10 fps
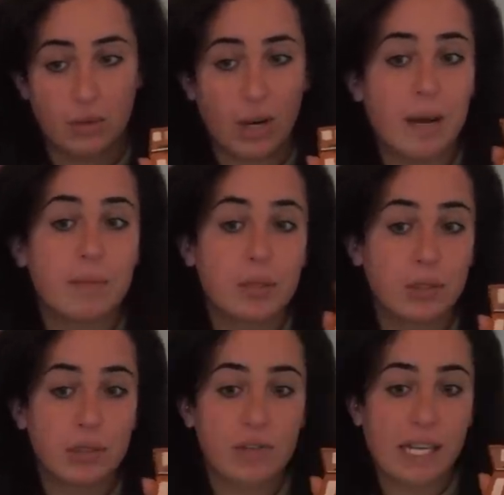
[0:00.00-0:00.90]
Oder
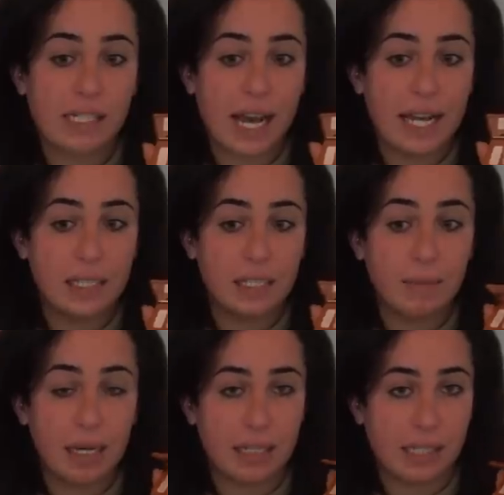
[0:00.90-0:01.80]
beziehungsweise halt
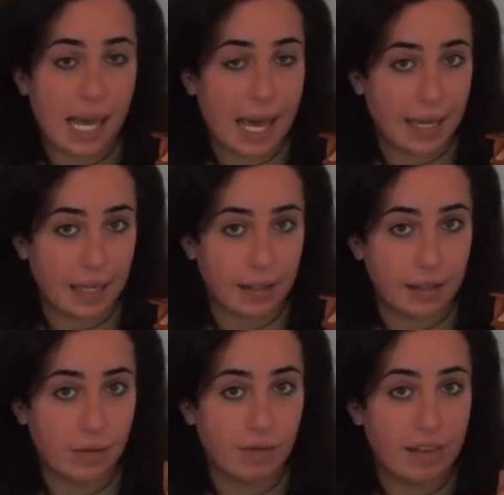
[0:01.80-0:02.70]
immer das gleiche. So,
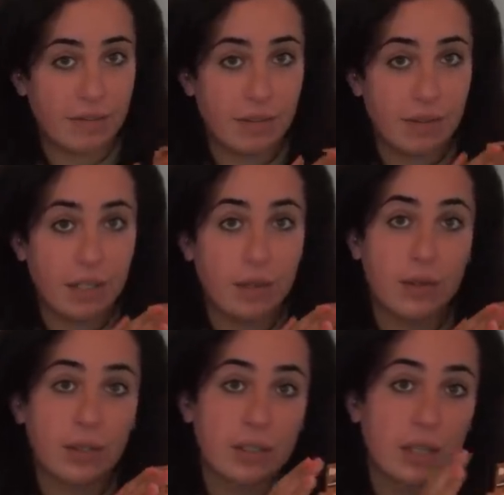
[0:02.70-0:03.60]
also, weil wie viele
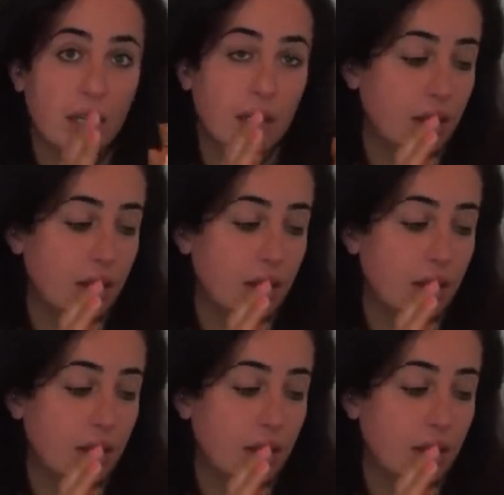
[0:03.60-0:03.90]
Looks?